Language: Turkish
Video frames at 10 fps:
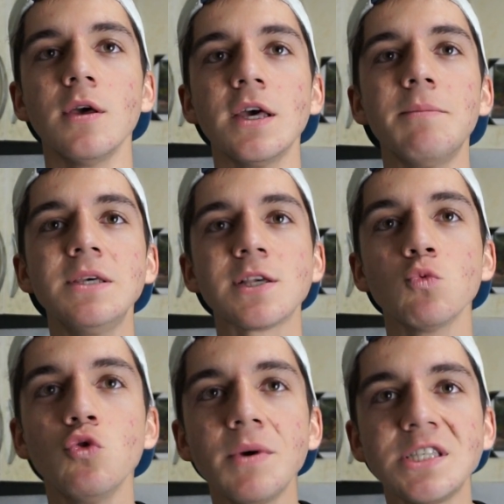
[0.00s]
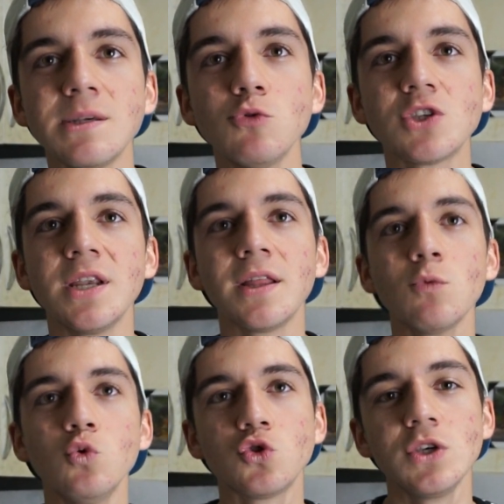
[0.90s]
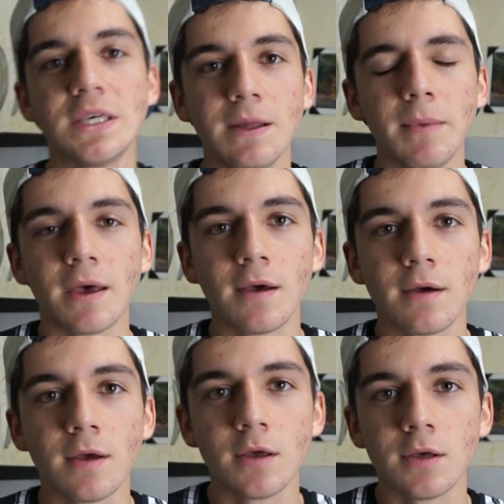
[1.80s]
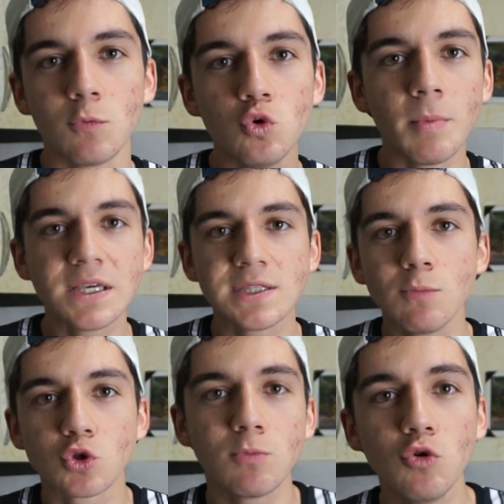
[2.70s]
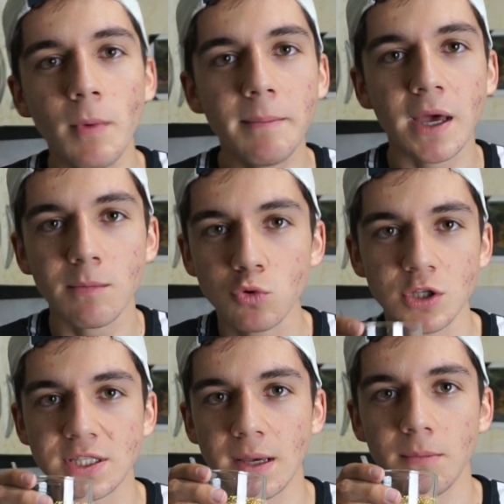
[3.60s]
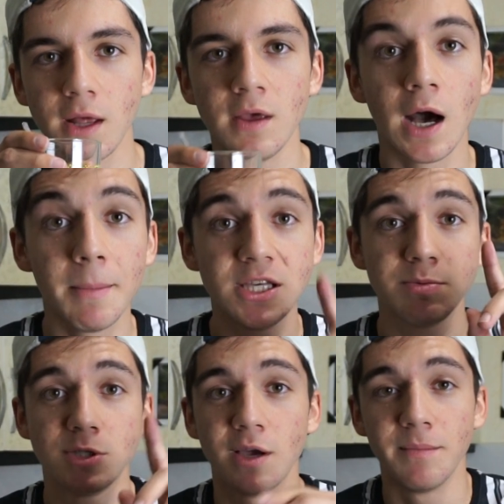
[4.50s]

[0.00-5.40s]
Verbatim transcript: Ya bir insan uyumak istemiyorsa neden uyusun ki değil mi? Uyumak istemiyorsam uyumam yani bunu içsem bile. Ama içmeyeceğim.